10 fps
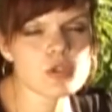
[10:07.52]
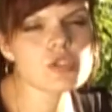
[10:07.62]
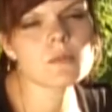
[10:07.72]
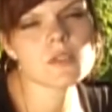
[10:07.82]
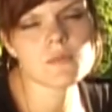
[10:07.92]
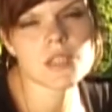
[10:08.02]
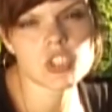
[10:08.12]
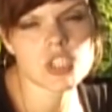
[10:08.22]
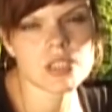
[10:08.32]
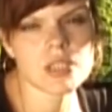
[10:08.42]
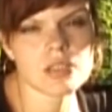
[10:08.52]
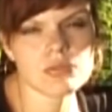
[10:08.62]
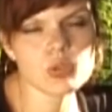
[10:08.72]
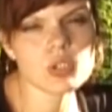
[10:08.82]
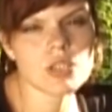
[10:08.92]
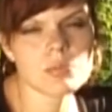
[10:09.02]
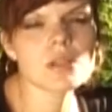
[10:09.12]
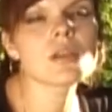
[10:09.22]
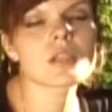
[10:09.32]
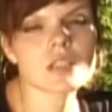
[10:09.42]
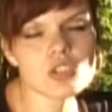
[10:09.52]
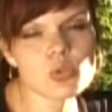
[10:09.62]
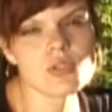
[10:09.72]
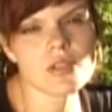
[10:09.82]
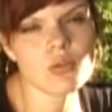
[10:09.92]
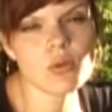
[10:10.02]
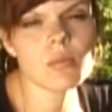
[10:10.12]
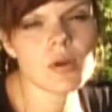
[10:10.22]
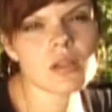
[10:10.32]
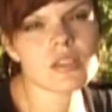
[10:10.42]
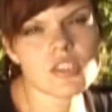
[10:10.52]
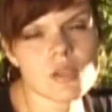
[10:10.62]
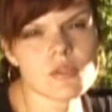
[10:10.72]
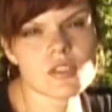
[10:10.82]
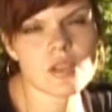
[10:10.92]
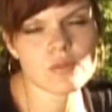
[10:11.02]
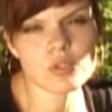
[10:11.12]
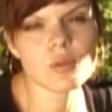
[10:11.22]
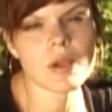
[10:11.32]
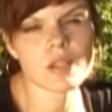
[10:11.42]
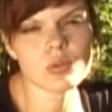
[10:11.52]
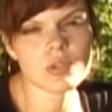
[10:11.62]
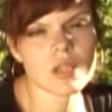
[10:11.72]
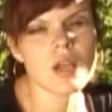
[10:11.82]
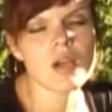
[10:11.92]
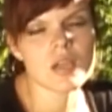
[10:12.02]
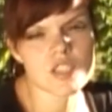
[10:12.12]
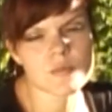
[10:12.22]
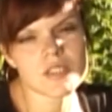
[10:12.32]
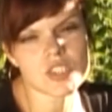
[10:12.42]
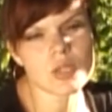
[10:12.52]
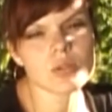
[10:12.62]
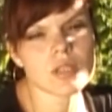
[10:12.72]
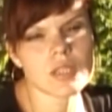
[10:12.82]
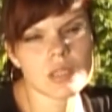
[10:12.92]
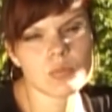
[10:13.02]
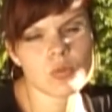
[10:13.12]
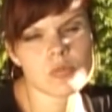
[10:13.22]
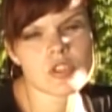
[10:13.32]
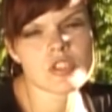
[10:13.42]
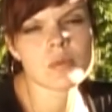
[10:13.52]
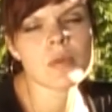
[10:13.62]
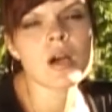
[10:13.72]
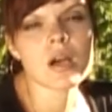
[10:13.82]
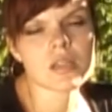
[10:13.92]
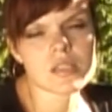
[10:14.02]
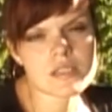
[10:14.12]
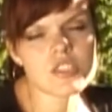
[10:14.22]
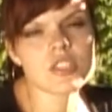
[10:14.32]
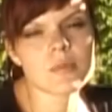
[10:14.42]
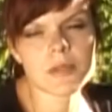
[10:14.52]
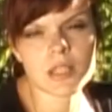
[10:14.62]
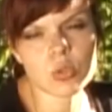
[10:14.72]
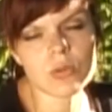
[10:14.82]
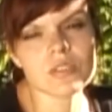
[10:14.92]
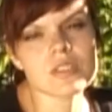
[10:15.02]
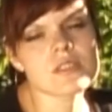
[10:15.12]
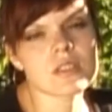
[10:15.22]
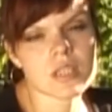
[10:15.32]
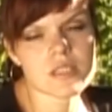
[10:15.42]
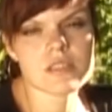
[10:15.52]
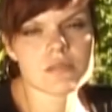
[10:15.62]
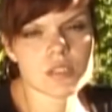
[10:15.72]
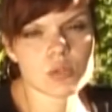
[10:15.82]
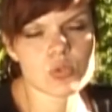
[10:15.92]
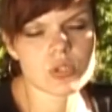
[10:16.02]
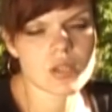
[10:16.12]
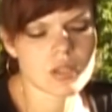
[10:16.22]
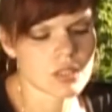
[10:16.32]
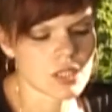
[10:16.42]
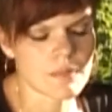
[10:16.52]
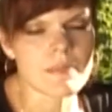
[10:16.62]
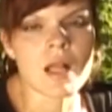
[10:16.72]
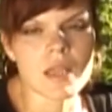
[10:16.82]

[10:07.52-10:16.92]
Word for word: способ размножения отводками хорошо знаком э, тем садоводам, которые размножают таким образом различные плодовые и декоративные кустарники.